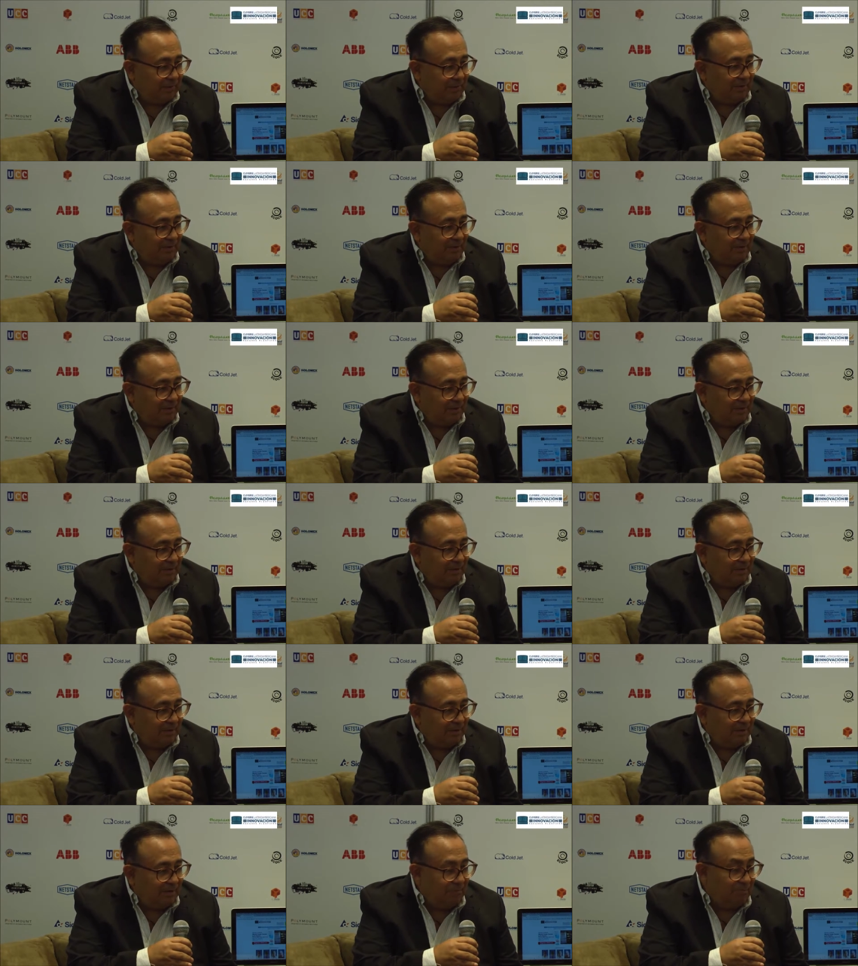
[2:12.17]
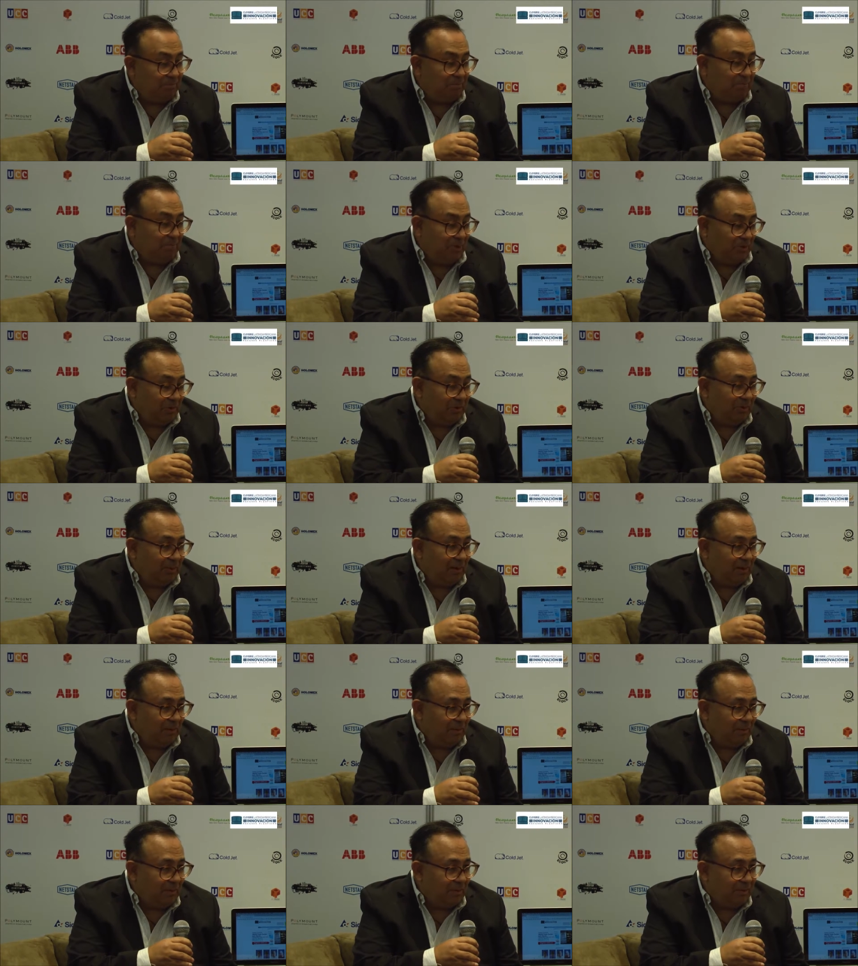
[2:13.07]
este pod,
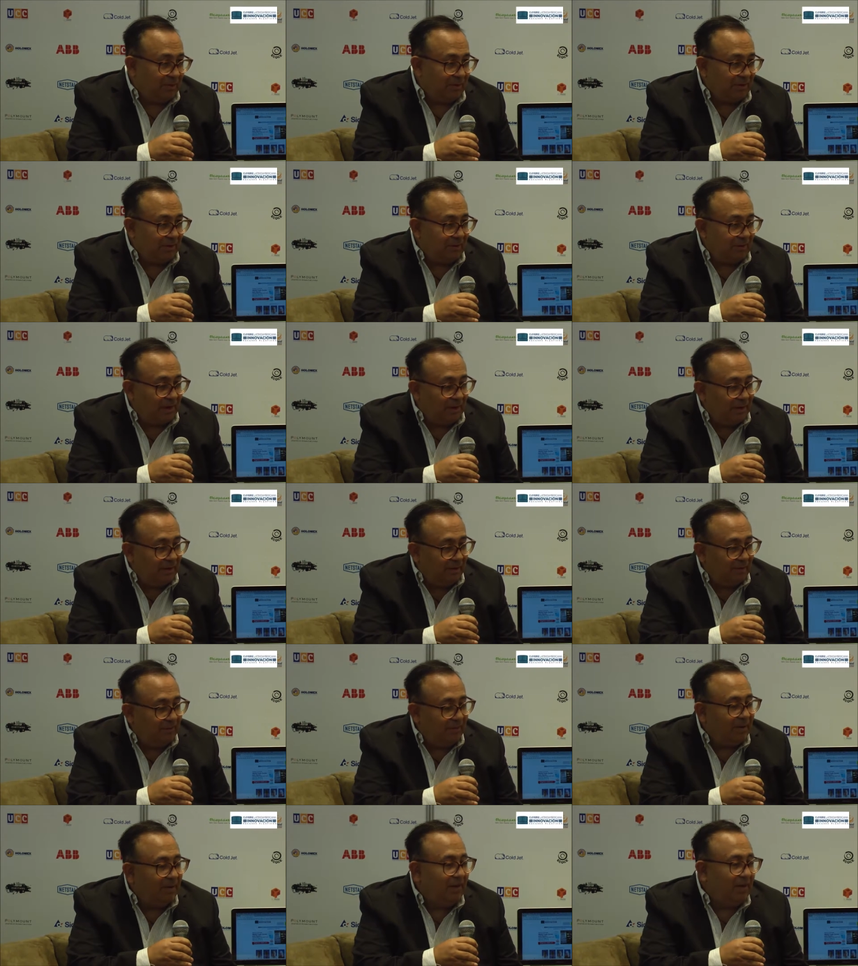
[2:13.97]
digamos, se sellan.